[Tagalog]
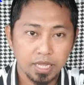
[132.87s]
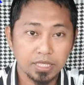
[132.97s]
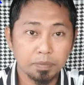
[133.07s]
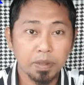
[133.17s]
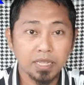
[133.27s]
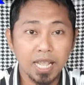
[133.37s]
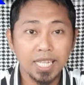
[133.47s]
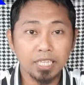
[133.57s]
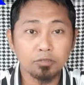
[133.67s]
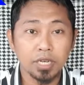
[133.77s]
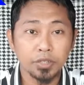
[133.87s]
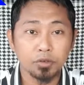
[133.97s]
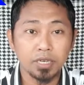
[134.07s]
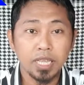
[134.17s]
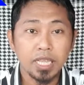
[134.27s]
At sa pagkakataon na
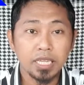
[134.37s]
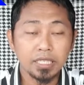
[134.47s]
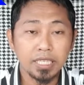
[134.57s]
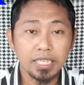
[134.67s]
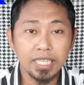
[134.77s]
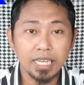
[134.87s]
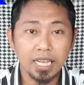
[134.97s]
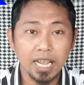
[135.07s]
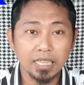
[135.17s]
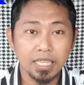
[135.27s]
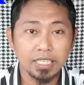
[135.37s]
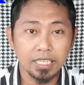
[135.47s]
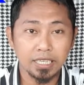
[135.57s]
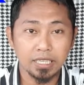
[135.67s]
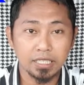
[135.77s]
yon, hindi niya nakatay
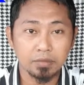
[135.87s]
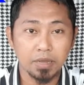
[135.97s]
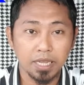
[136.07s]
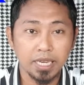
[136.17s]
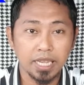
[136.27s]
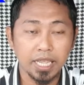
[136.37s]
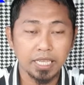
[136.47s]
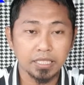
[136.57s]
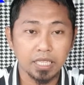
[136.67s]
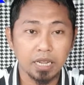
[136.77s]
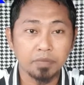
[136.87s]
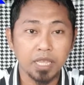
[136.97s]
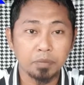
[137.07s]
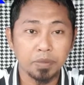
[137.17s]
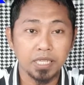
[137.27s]
si Ismail alayhi salam
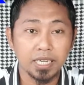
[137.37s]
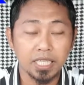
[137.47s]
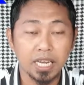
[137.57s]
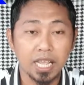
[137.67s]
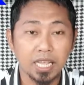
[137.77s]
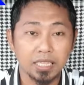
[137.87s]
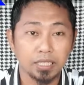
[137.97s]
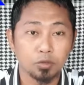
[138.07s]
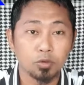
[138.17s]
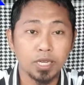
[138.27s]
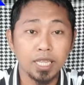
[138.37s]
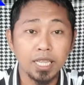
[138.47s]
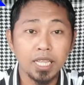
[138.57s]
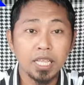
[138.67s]
dahil pinalitan agad ito ni